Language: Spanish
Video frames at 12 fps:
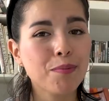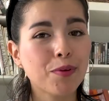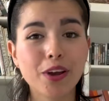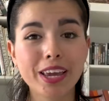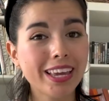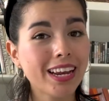pero
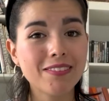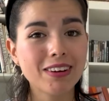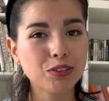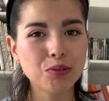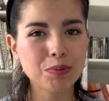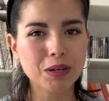a ella le va
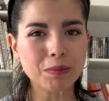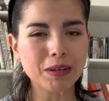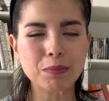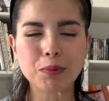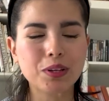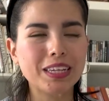súper
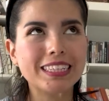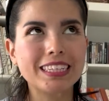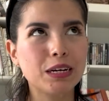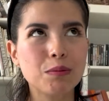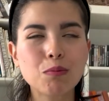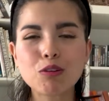bien porque es
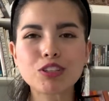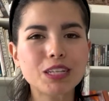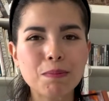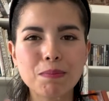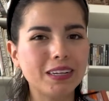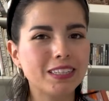
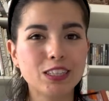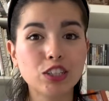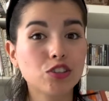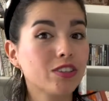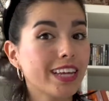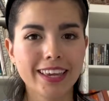hermosa,
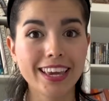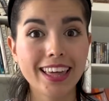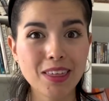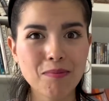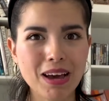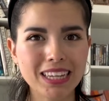preciosa y
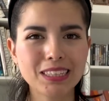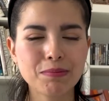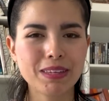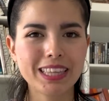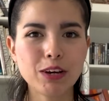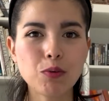además
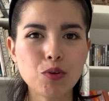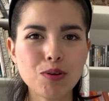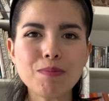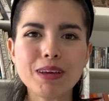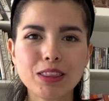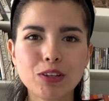mide un
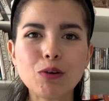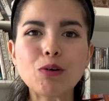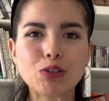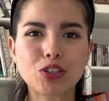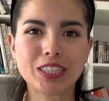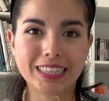metro.
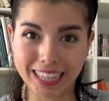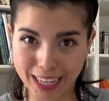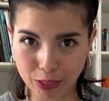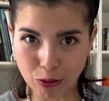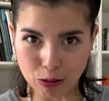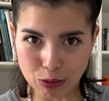ochenta y
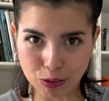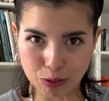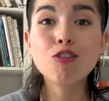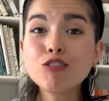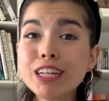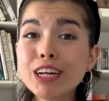dos. Usa